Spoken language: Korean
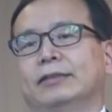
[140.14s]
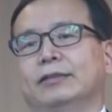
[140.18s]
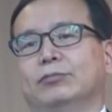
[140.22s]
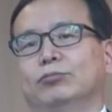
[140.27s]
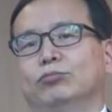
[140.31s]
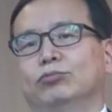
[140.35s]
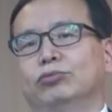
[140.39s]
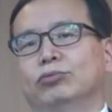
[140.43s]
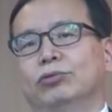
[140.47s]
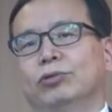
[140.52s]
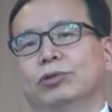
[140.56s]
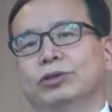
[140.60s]
예,
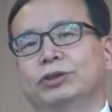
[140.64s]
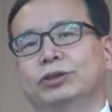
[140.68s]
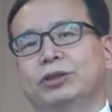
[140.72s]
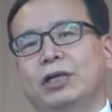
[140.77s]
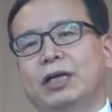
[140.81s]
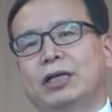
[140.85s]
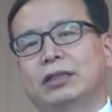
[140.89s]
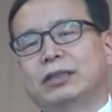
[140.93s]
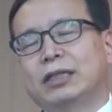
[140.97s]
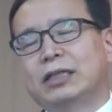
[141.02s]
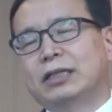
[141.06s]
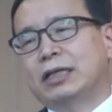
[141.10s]
무엇을
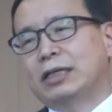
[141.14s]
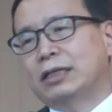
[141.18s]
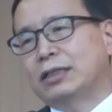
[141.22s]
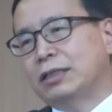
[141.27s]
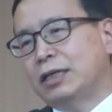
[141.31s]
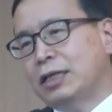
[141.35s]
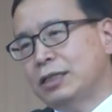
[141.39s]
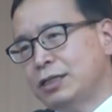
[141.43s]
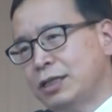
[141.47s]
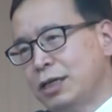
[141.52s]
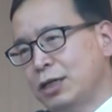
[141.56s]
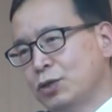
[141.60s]
할 때 나는
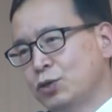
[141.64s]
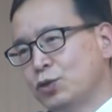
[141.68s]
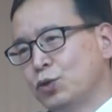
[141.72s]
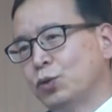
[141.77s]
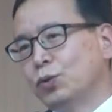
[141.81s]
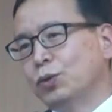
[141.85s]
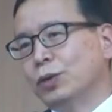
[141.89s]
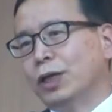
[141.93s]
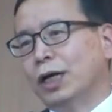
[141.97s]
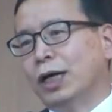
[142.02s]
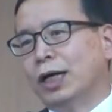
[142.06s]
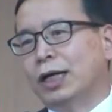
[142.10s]
가장
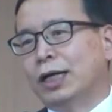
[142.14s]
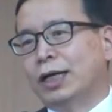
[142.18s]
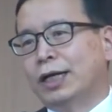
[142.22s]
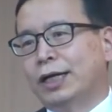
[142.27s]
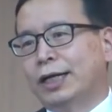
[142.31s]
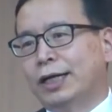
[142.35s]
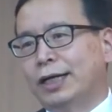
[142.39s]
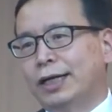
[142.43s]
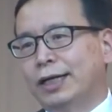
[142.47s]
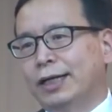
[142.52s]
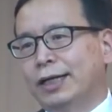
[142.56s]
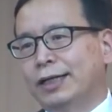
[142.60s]
좋은가?
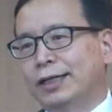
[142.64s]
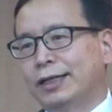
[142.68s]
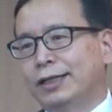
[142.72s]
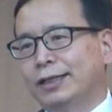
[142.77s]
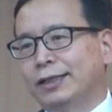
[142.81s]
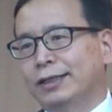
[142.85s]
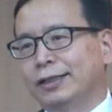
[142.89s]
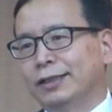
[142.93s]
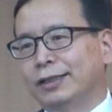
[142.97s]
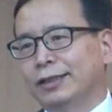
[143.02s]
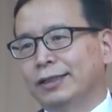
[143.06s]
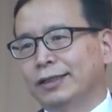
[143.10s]

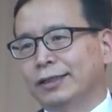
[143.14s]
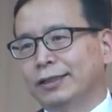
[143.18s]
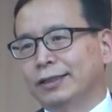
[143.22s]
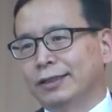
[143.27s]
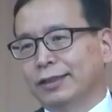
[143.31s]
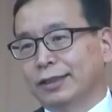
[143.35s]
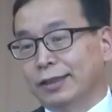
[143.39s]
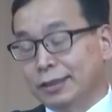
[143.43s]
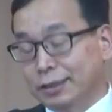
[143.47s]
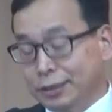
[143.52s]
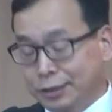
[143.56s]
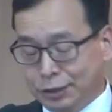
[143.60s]

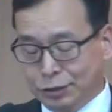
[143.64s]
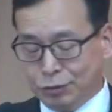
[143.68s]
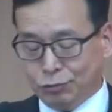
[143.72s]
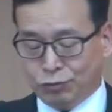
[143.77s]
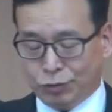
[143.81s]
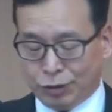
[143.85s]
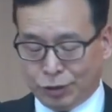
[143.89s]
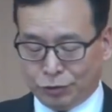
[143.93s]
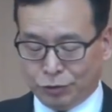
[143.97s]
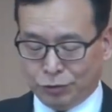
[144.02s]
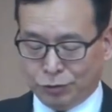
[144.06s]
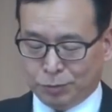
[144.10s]
그
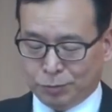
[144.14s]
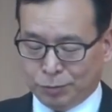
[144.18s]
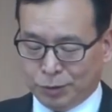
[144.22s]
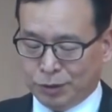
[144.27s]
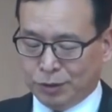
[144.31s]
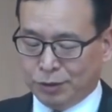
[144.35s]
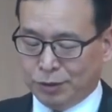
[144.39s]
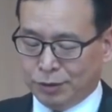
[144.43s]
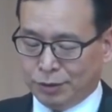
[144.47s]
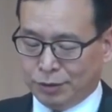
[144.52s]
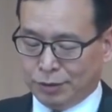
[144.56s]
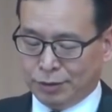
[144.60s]
이후에도
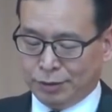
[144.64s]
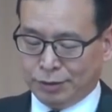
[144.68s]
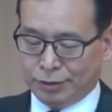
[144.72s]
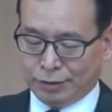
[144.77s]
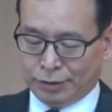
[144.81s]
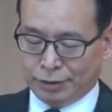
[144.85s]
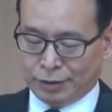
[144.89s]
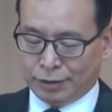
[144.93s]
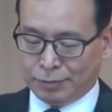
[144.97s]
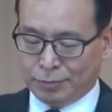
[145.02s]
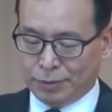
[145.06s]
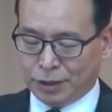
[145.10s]

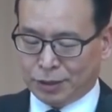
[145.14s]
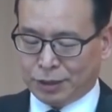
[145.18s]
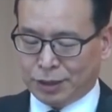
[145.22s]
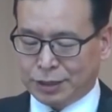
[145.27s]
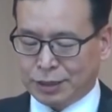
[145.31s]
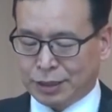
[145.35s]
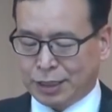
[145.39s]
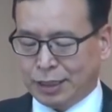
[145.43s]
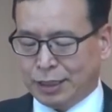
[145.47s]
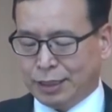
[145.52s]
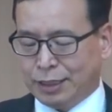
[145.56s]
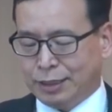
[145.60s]
뭐몇 어,
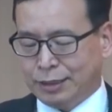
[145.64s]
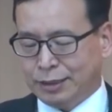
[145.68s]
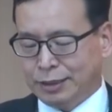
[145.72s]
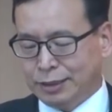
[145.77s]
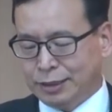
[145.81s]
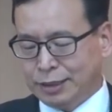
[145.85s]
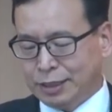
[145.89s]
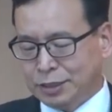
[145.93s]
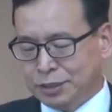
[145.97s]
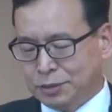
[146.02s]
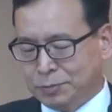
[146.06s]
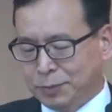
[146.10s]
가지가
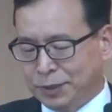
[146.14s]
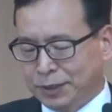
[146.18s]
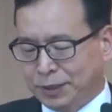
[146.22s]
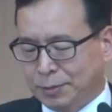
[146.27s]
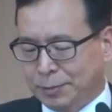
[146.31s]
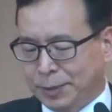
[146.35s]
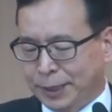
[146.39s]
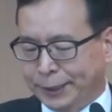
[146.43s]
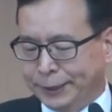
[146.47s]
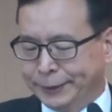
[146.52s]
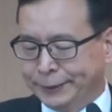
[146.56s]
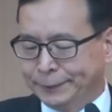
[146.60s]

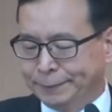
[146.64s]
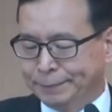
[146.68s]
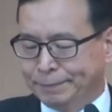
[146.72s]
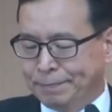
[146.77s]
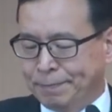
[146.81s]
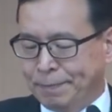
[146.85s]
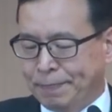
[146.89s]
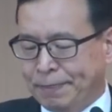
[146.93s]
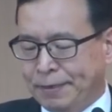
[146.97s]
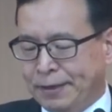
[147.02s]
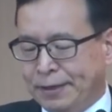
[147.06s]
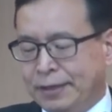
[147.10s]
있겠습니다만은
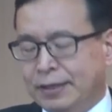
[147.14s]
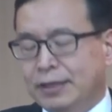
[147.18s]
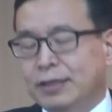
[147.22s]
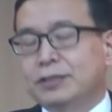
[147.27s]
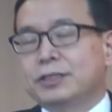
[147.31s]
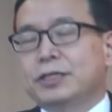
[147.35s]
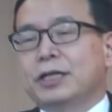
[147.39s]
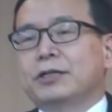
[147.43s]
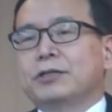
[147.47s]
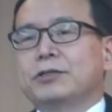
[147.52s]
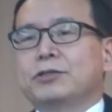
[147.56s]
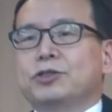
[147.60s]

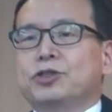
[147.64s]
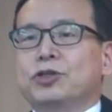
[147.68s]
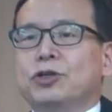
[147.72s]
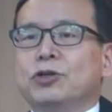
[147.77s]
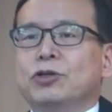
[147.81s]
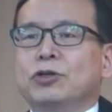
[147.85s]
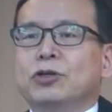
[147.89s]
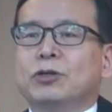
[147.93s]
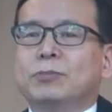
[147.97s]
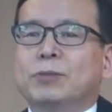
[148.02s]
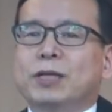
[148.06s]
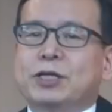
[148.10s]
자기를
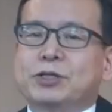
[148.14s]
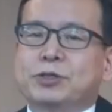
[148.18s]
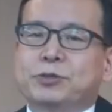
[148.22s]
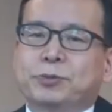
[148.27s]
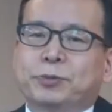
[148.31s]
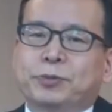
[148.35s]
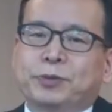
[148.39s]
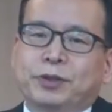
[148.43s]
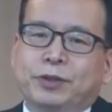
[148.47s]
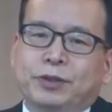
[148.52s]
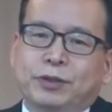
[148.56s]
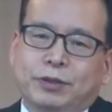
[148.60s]
점검할 수
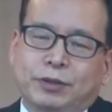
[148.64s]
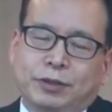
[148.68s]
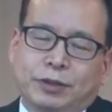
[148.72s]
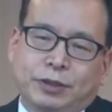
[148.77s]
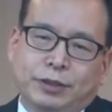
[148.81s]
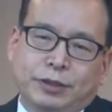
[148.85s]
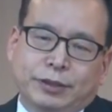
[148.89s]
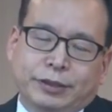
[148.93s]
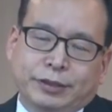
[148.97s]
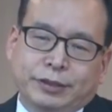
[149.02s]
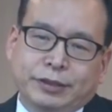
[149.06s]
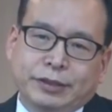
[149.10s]

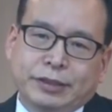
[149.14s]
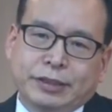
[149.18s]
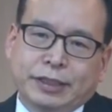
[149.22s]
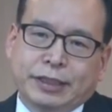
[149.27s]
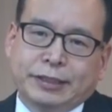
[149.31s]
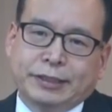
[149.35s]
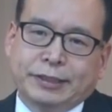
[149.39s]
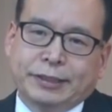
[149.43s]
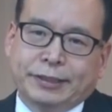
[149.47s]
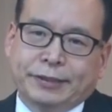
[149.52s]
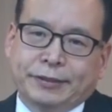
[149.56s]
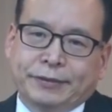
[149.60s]
있는
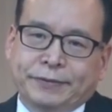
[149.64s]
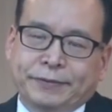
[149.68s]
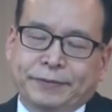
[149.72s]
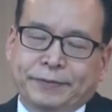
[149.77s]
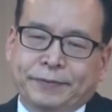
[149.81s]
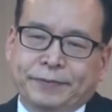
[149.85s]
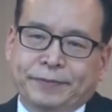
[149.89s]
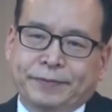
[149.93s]
계기예요.